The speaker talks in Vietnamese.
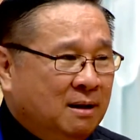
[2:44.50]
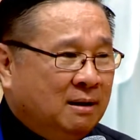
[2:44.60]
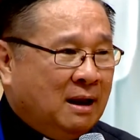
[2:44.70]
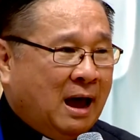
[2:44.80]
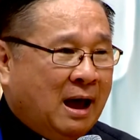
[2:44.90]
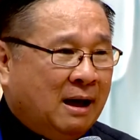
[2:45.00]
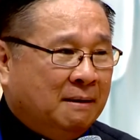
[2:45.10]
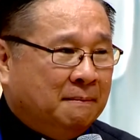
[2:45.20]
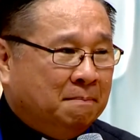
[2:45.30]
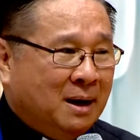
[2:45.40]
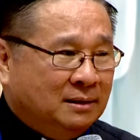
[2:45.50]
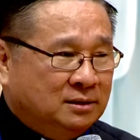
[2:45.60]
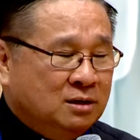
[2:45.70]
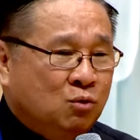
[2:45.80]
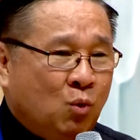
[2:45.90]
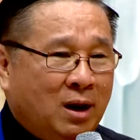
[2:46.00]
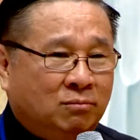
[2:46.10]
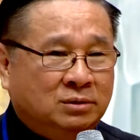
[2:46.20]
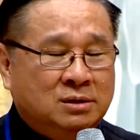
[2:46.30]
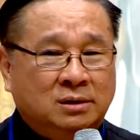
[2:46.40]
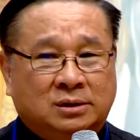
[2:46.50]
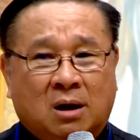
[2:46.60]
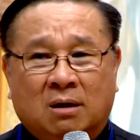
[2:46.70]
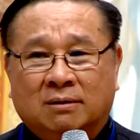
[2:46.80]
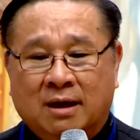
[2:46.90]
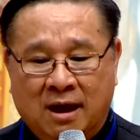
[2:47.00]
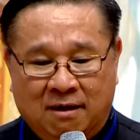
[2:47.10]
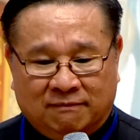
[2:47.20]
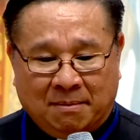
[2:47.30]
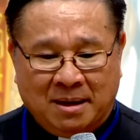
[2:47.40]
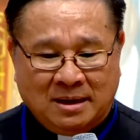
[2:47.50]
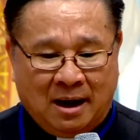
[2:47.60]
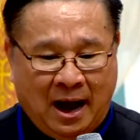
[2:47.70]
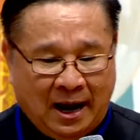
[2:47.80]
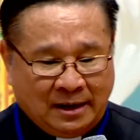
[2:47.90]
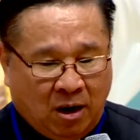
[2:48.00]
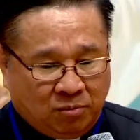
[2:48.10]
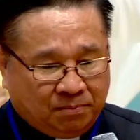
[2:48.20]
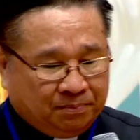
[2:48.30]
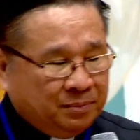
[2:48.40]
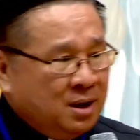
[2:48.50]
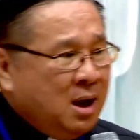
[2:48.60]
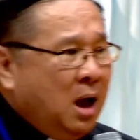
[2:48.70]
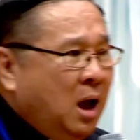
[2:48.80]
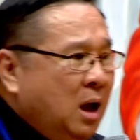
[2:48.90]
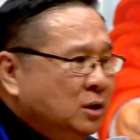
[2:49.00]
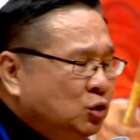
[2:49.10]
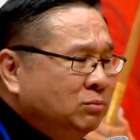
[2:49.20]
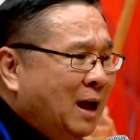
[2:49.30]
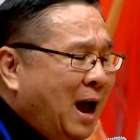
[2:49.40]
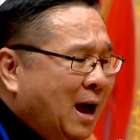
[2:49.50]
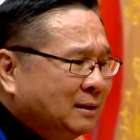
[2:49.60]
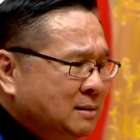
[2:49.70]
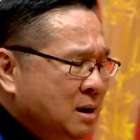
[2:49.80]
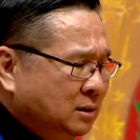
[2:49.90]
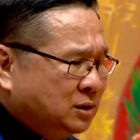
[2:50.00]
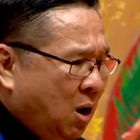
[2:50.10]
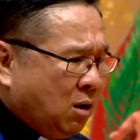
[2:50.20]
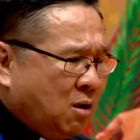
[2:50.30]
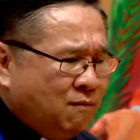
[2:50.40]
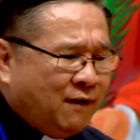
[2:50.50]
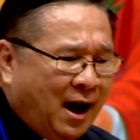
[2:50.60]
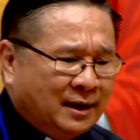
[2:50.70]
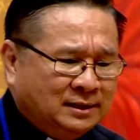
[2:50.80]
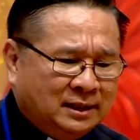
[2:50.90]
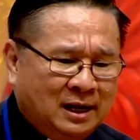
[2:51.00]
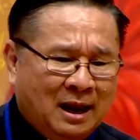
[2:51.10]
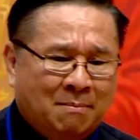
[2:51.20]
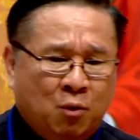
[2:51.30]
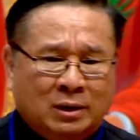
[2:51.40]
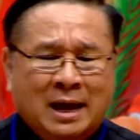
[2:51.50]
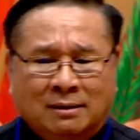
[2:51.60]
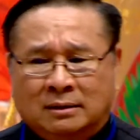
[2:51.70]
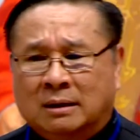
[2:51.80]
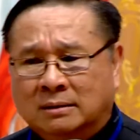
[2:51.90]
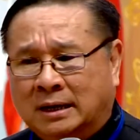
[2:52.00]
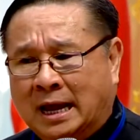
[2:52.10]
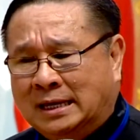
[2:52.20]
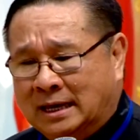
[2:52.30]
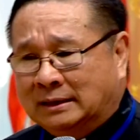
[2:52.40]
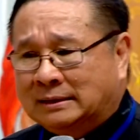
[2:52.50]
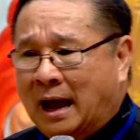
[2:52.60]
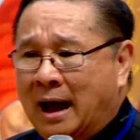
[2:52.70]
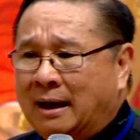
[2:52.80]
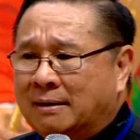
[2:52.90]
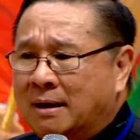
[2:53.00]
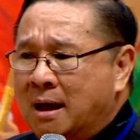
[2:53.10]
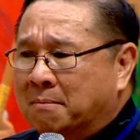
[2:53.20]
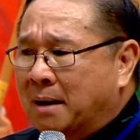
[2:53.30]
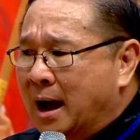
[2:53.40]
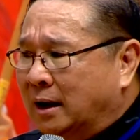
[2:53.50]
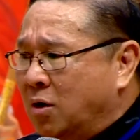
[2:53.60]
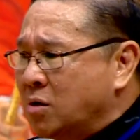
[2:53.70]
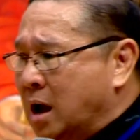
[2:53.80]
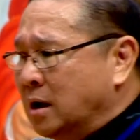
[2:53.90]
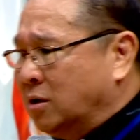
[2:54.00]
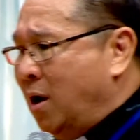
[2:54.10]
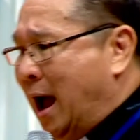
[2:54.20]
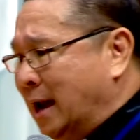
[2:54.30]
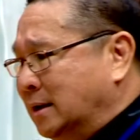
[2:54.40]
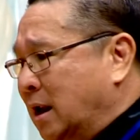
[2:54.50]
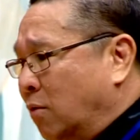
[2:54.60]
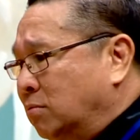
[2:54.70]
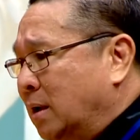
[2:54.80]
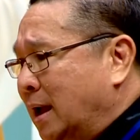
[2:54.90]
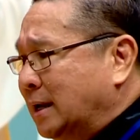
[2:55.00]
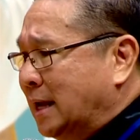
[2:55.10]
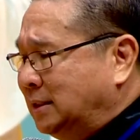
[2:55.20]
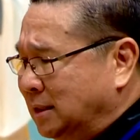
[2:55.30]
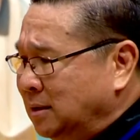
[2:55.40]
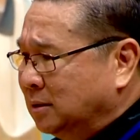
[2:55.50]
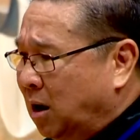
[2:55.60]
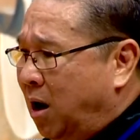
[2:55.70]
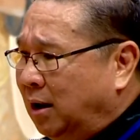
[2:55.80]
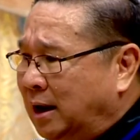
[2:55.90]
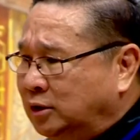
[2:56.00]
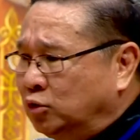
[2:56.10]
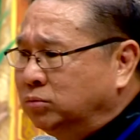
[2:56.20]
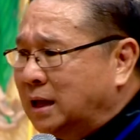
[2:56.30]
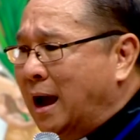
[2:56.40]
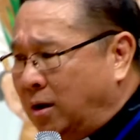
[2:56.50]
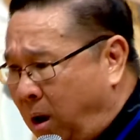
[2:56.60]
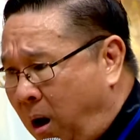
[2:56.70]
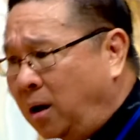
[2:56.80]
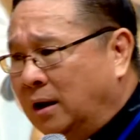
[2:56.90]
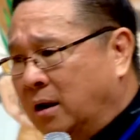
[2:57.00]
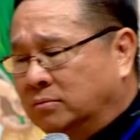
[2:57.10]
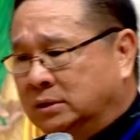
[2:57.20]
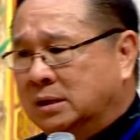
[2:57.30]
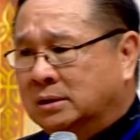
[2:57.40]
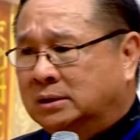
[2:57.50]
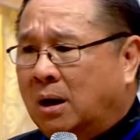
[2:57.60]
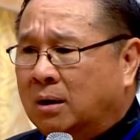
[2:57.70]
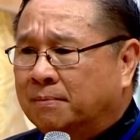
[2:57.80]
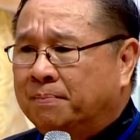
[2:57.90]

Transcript: là bằng chứng của lòng thương xót, và bây giờ hành động. Chúng ta thương xót không phải chỉ là một danh từ để diễn tả, mà nó cần có hành động để chứng tỏ là chúng ta có lòng thương xót.